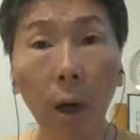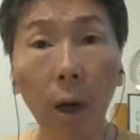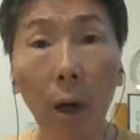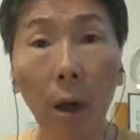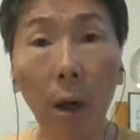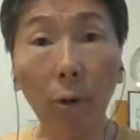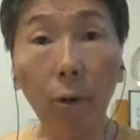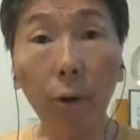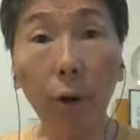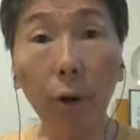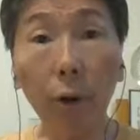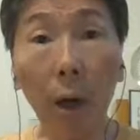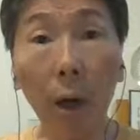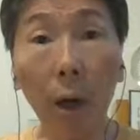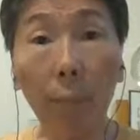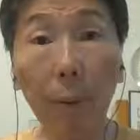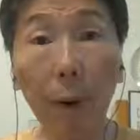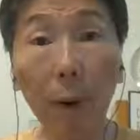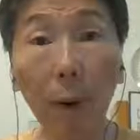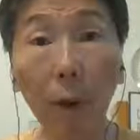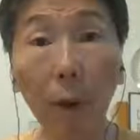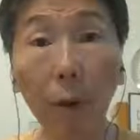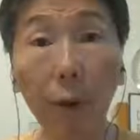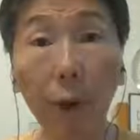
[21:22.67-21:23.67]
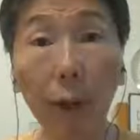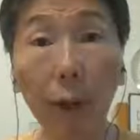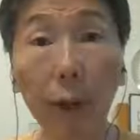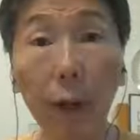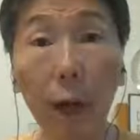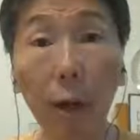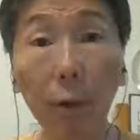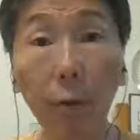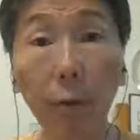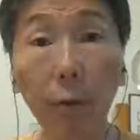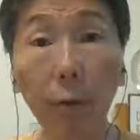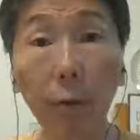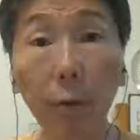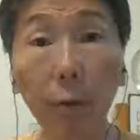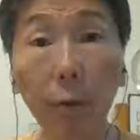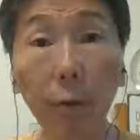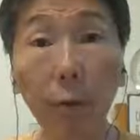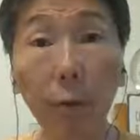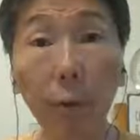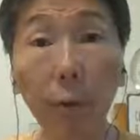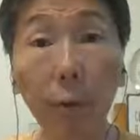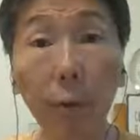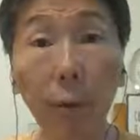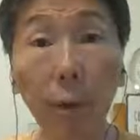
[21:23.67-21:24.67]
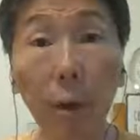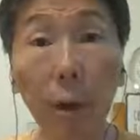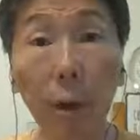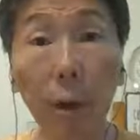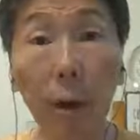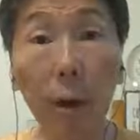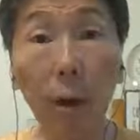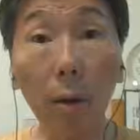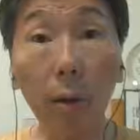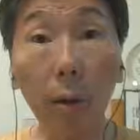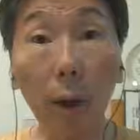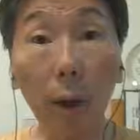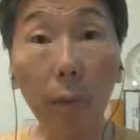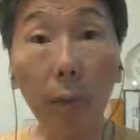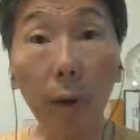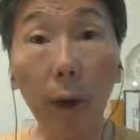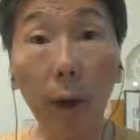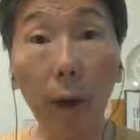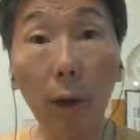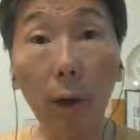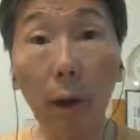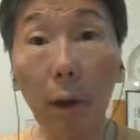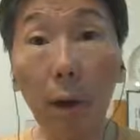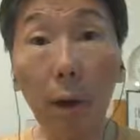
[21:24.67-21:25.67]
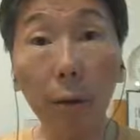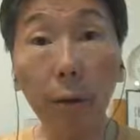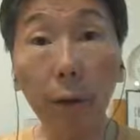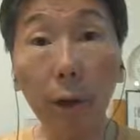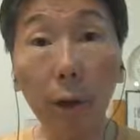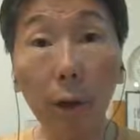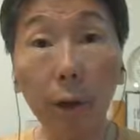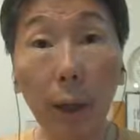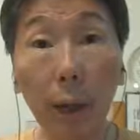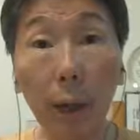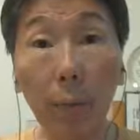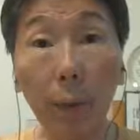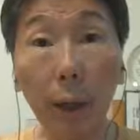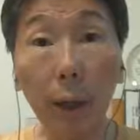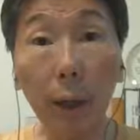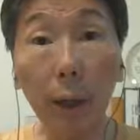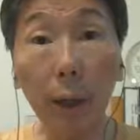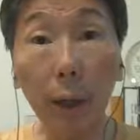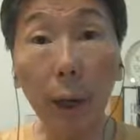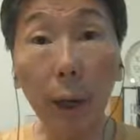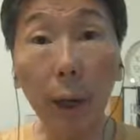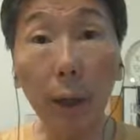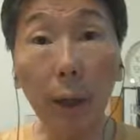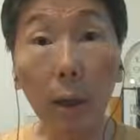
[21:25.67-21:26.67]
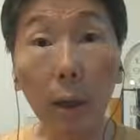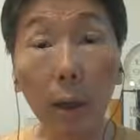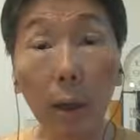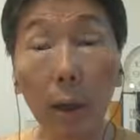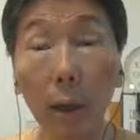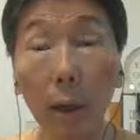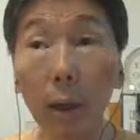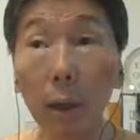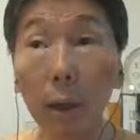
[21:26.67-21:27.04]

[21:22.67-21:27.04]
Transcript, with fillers: 老邱还跑到现场去，哦这边哦调查半天，